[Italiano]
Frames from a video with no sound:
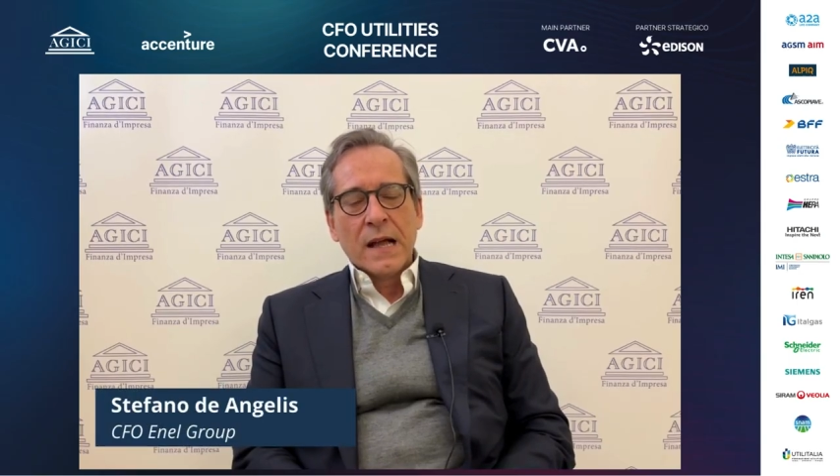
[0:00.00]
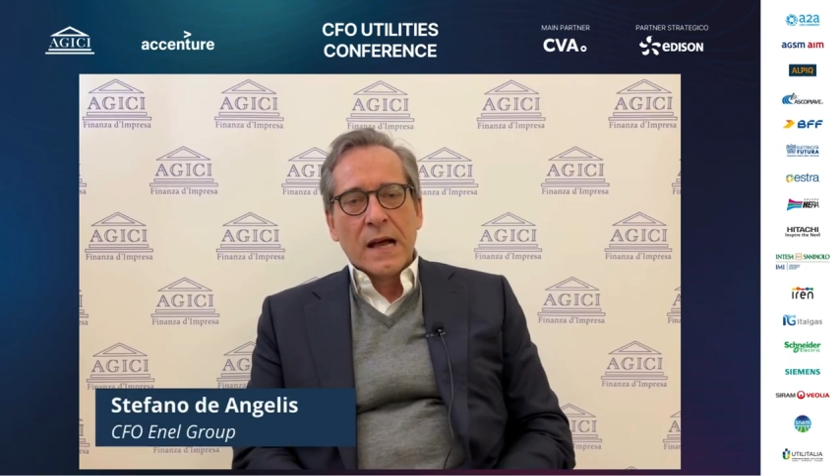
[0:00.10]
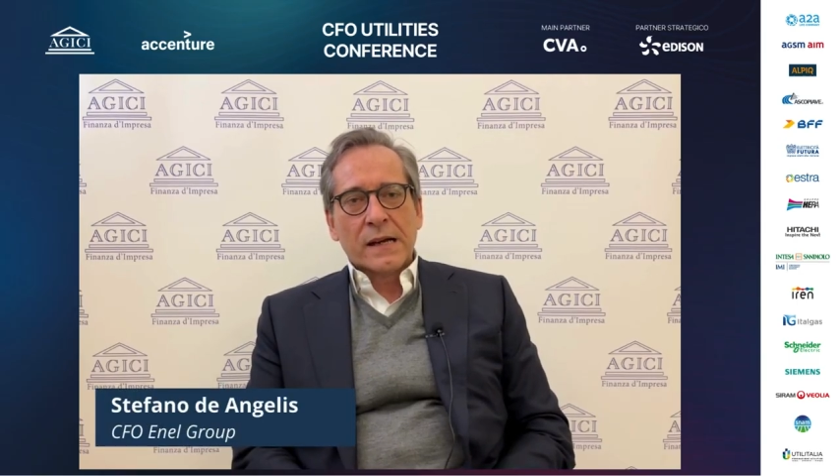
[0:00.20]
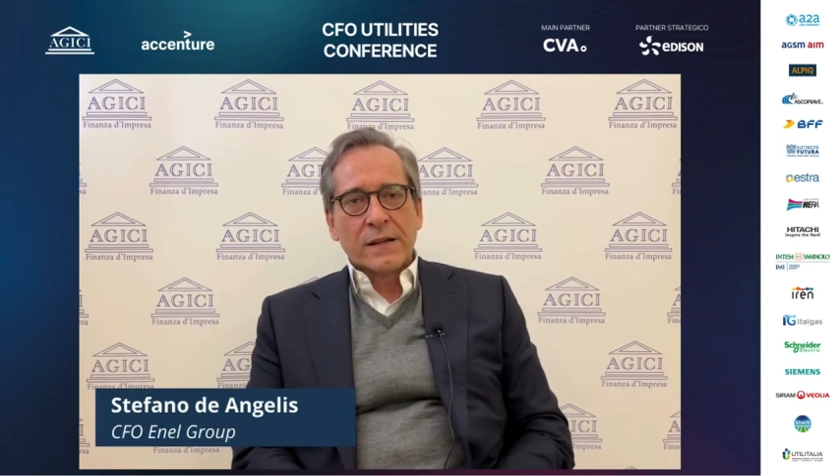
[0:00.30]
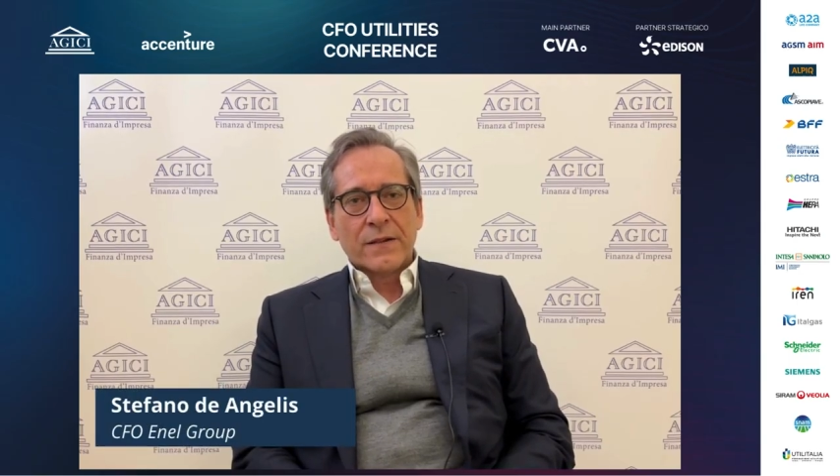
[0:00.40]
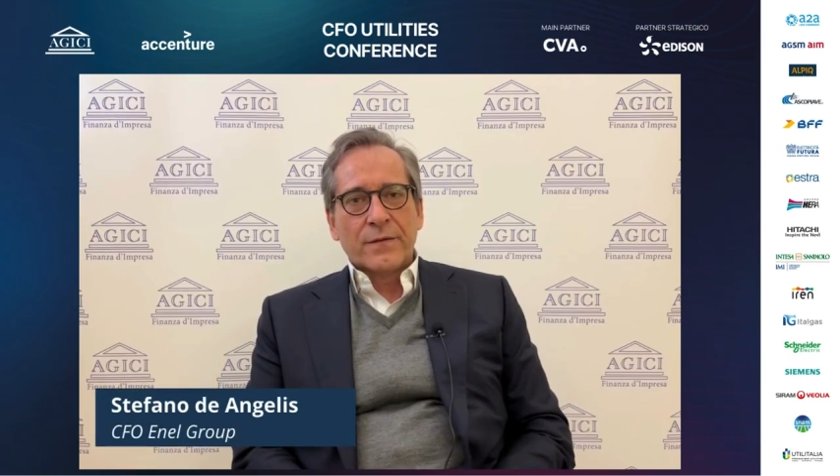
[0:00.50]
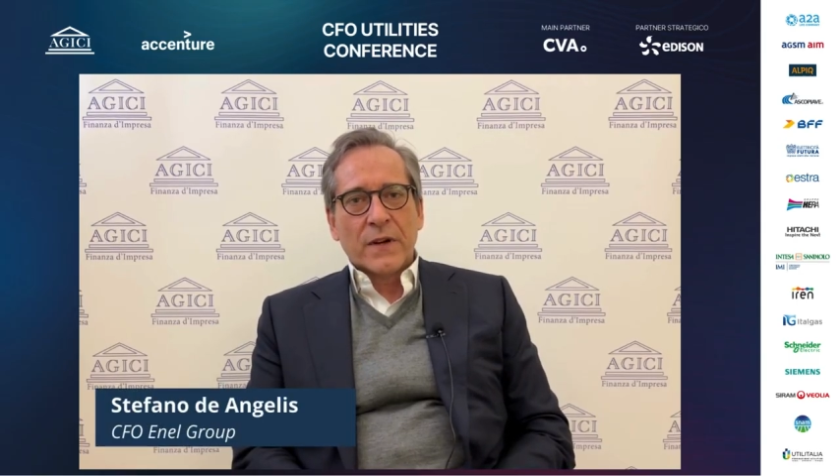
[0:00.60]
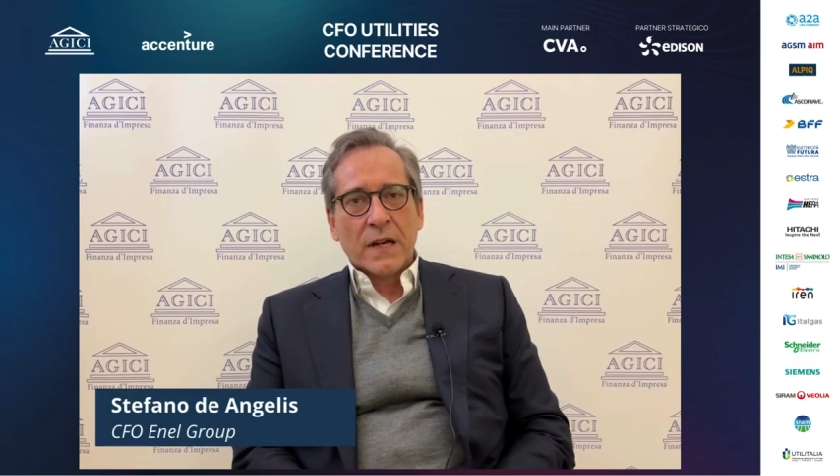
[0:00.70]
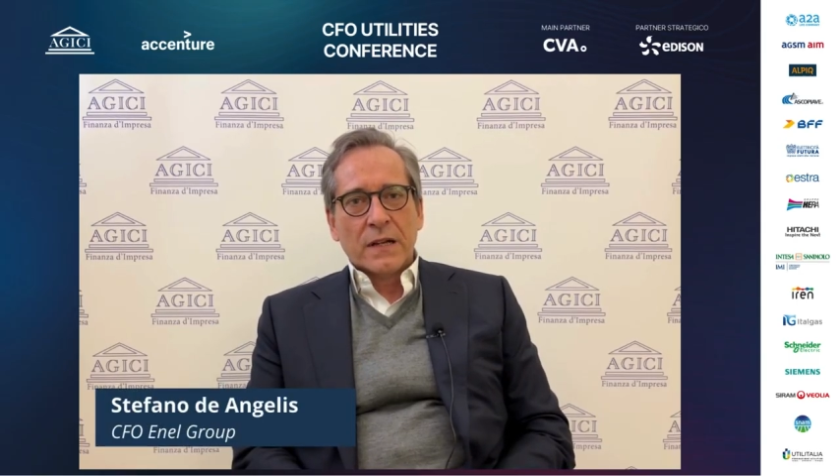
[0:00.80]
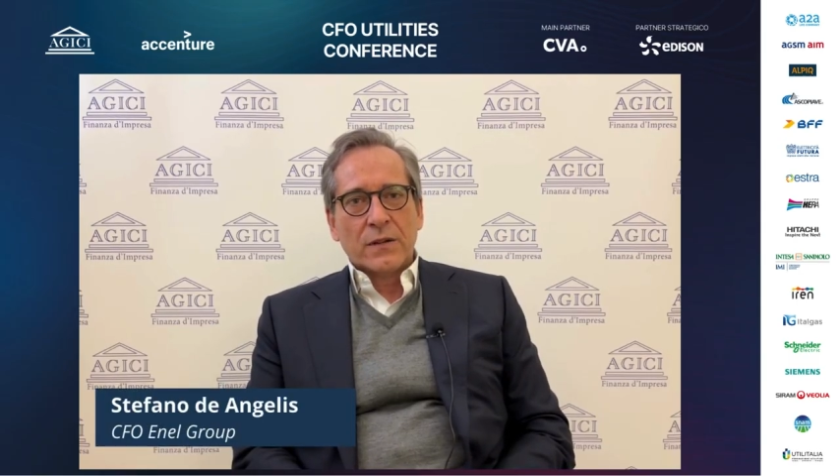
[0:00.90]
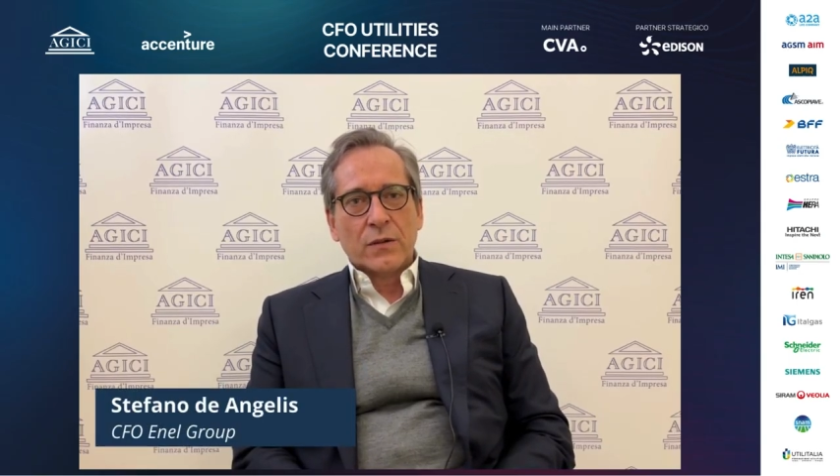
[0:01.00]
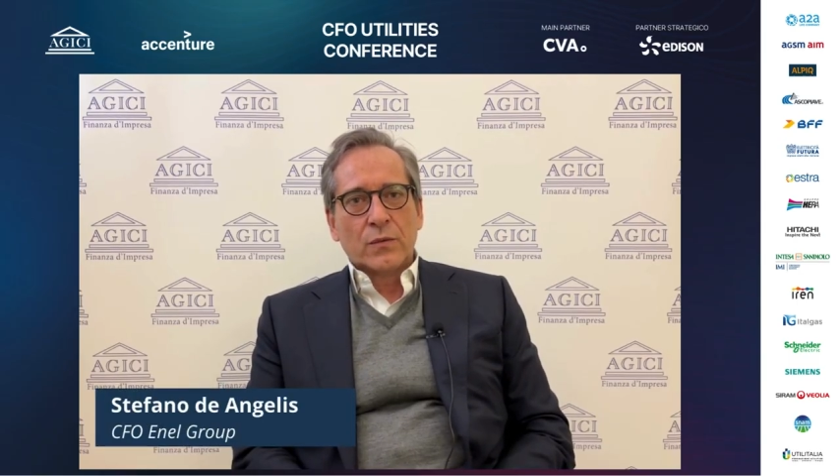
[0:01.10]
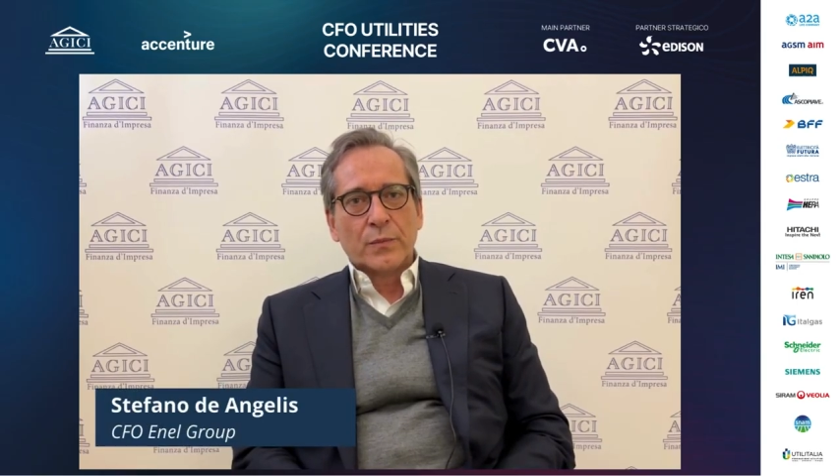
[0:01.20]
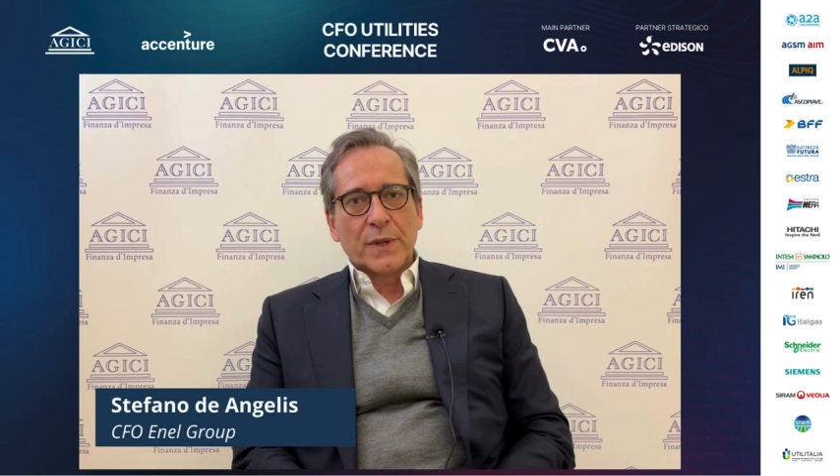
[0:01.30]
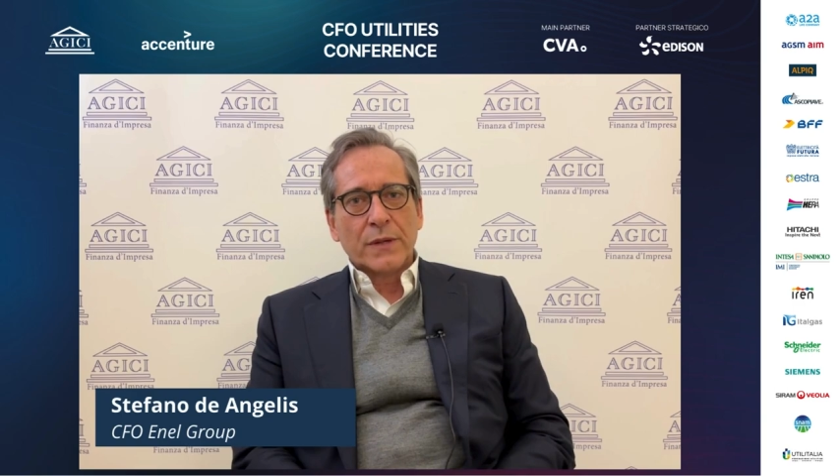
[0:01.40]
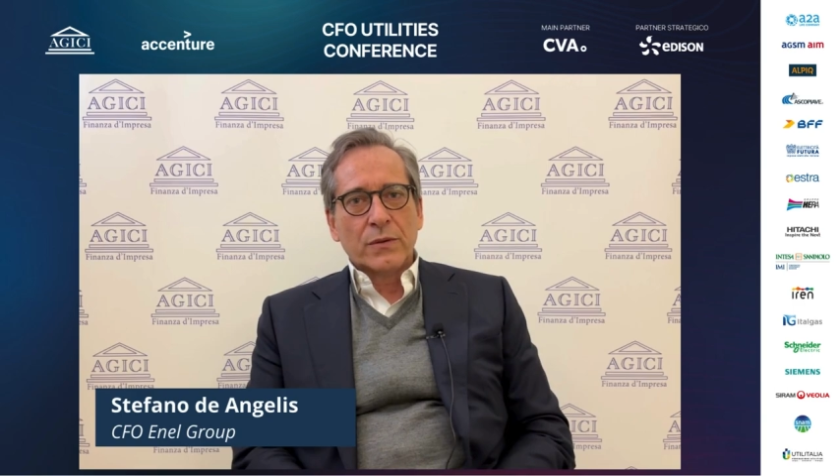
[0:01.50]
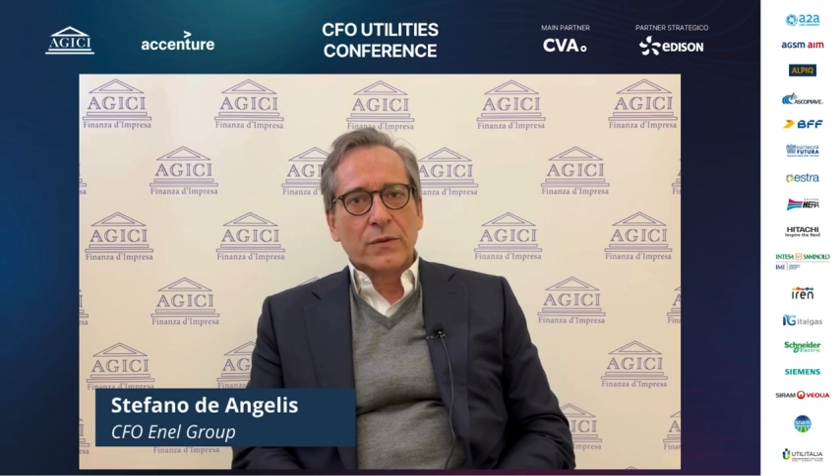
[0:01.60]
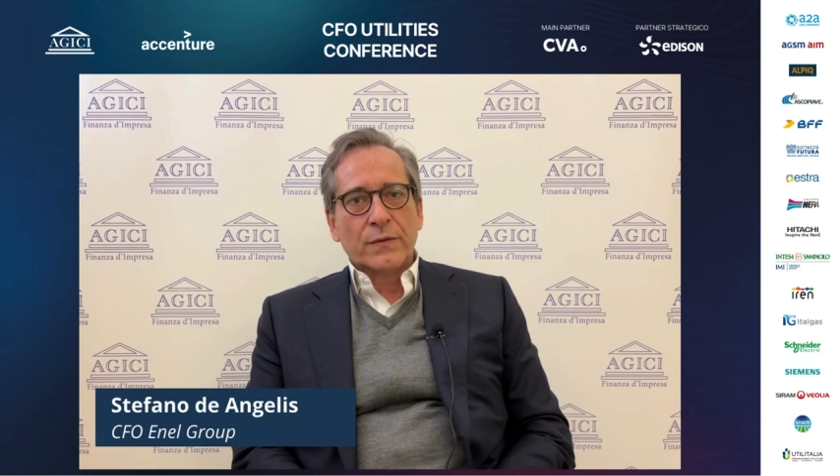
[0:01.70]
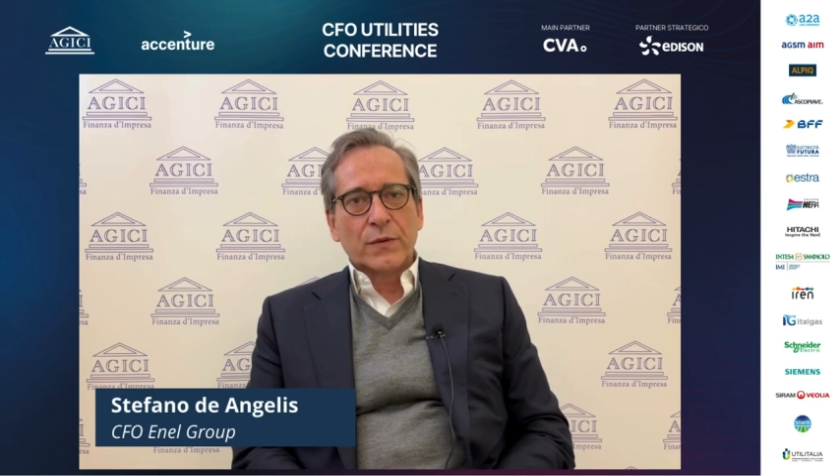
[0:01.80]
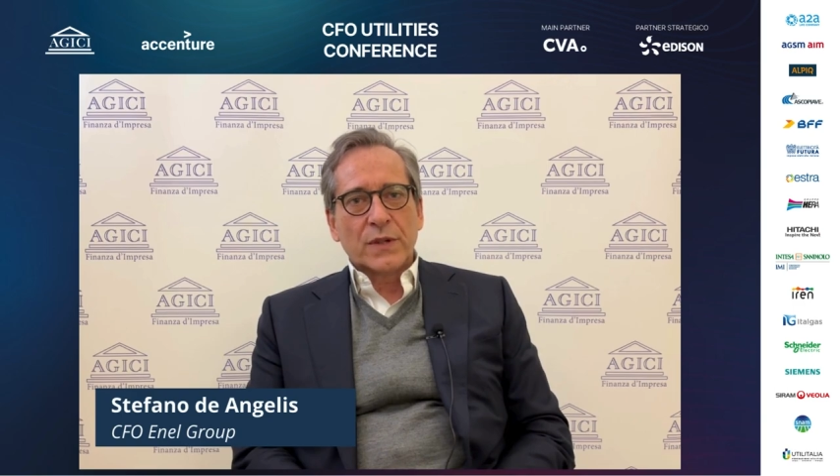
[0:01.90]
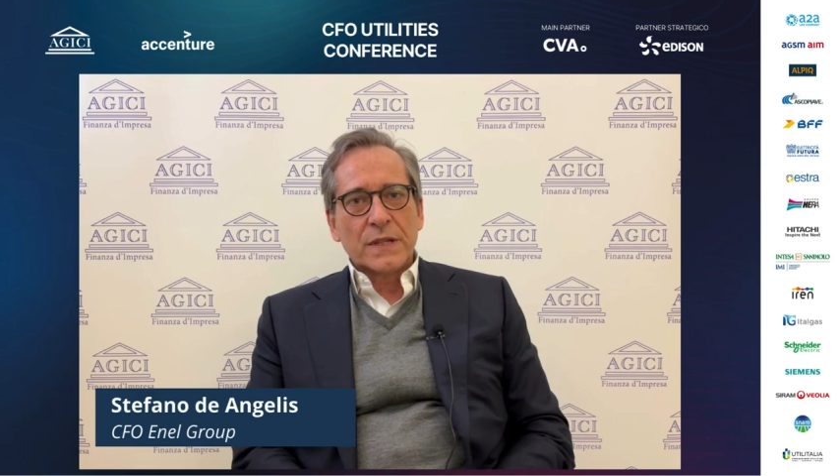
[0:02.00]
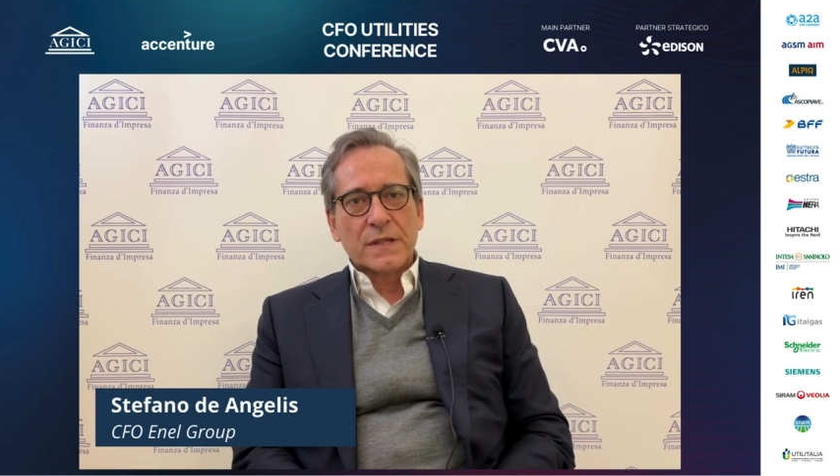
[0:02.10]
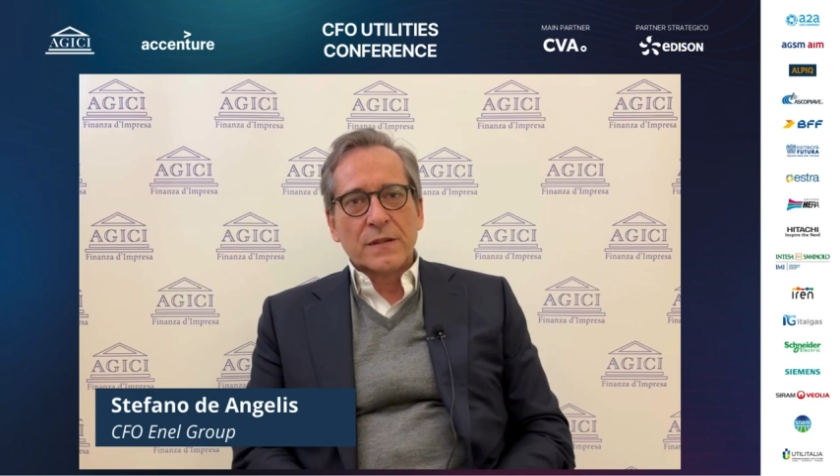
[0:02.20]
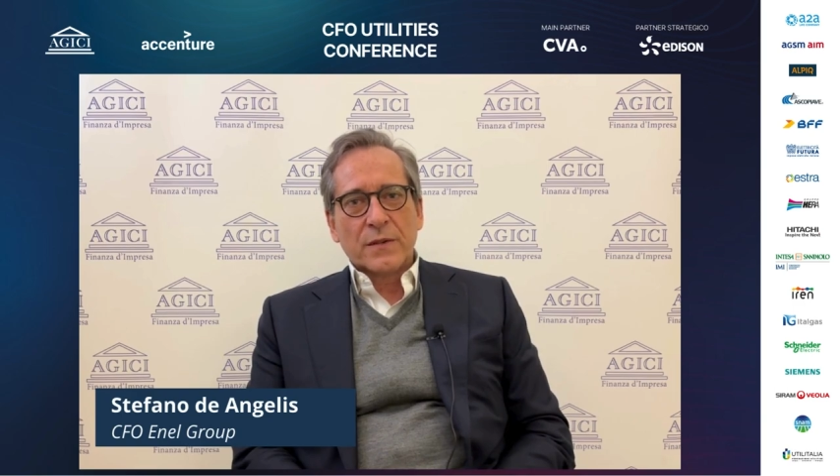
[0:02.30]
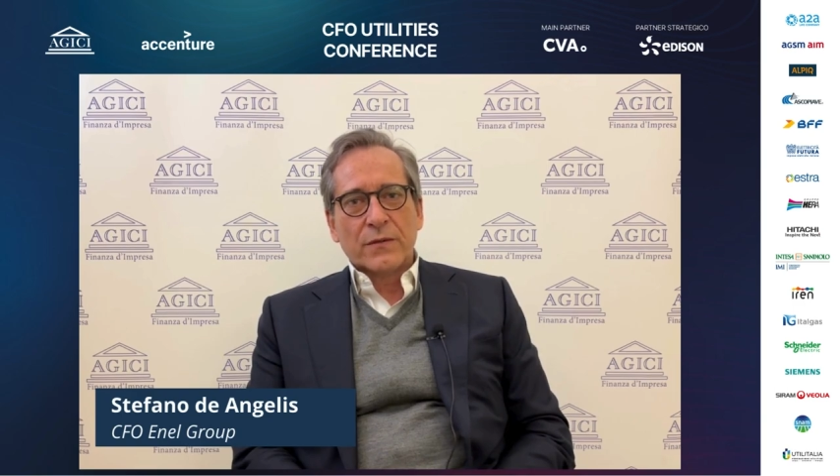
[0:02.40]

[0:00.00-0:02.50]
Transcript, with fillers: arriva a valle di un periodo di fortissima